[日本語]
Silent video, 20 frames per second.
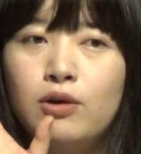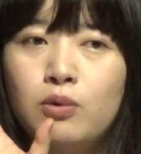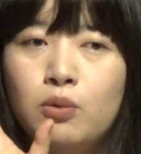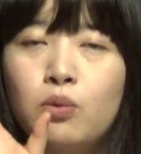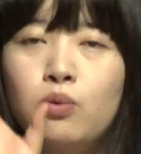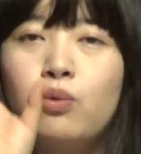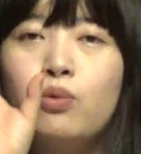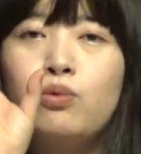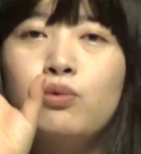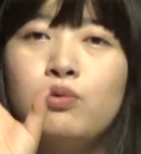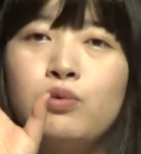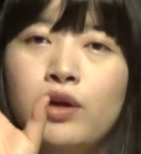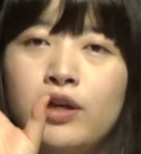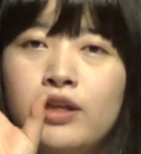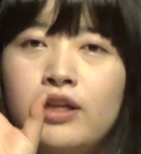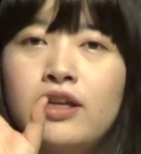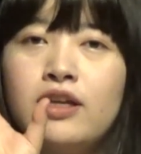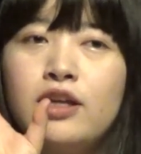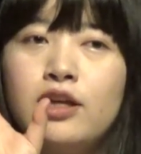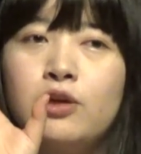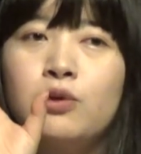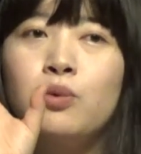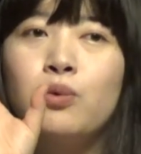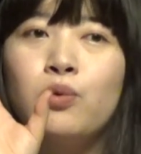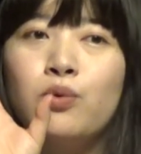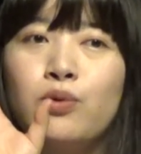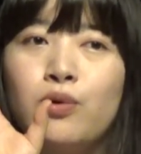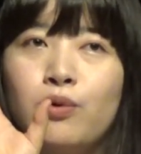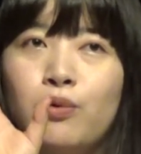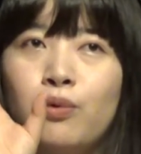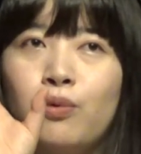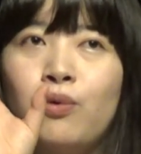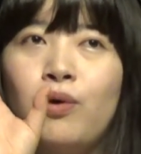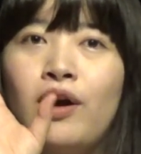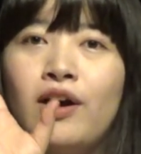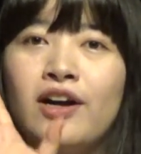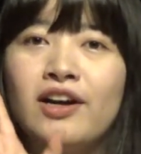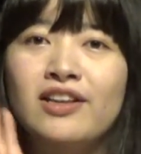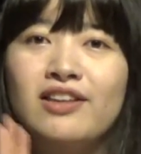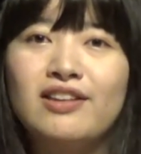こう上に一個こう
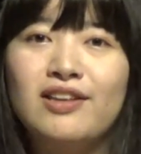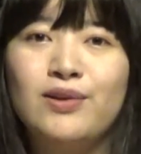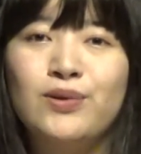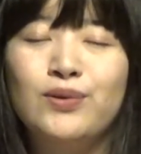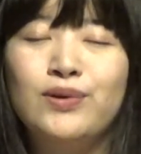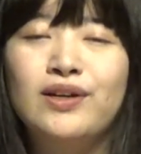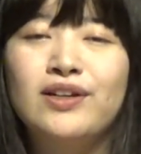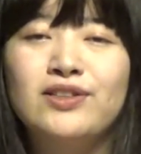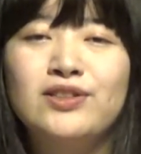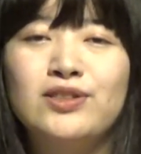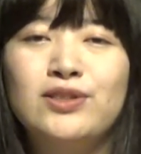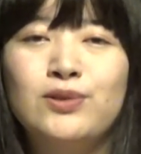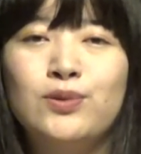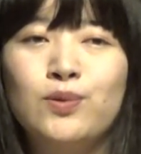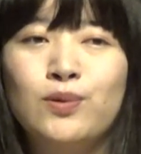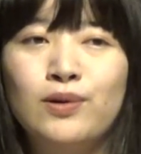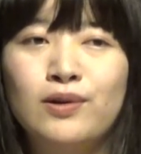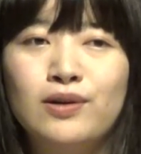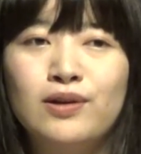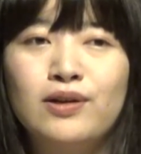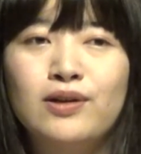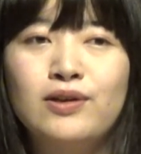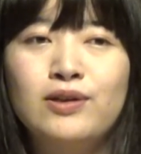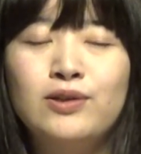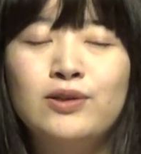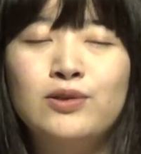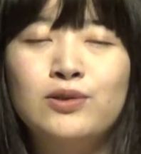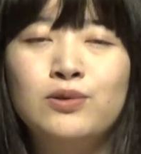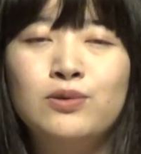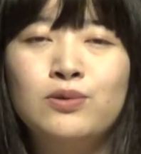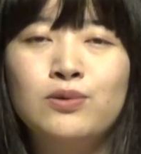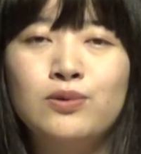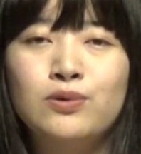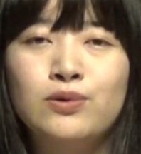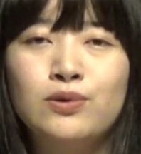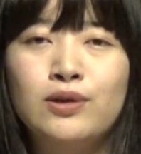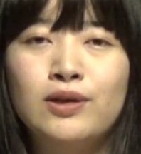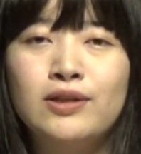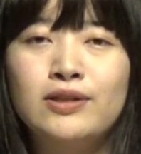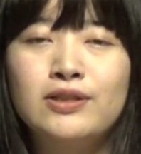上がってる感じとかすご
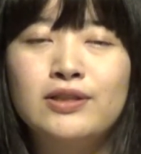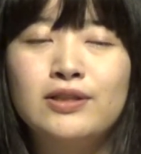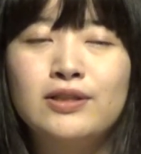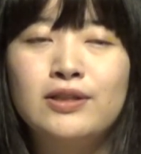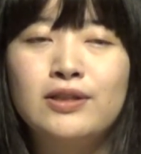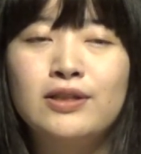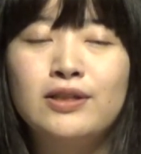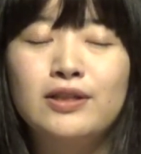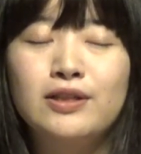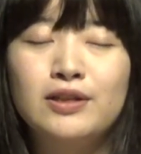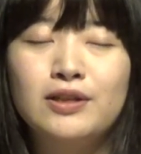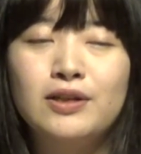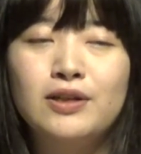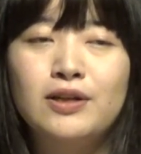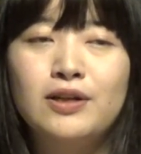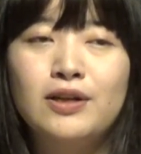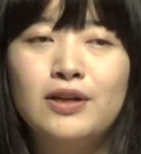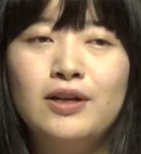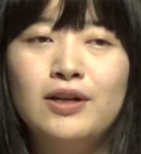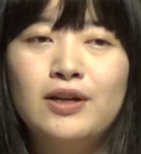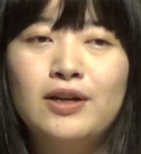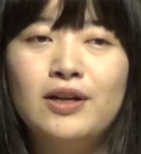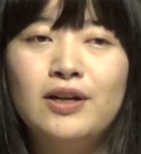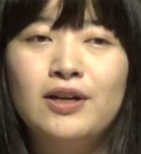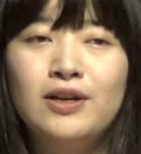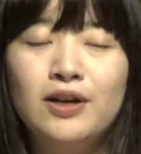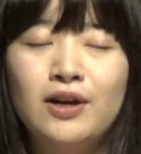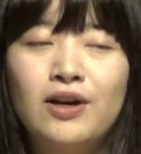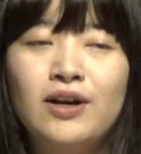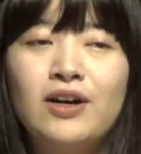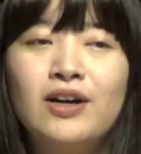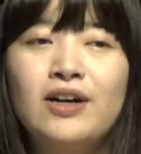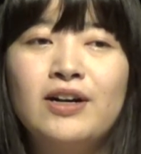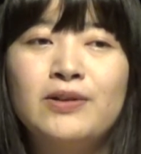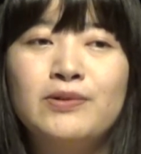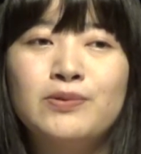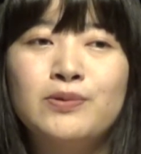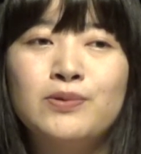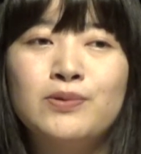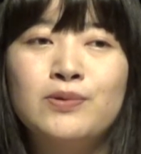く感じられていや
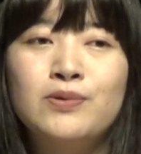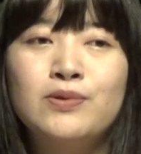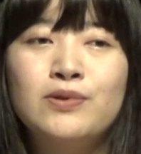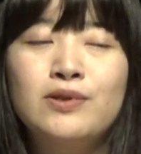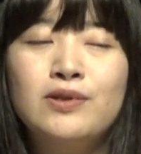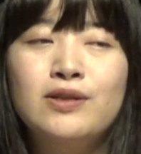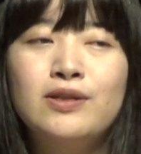あの。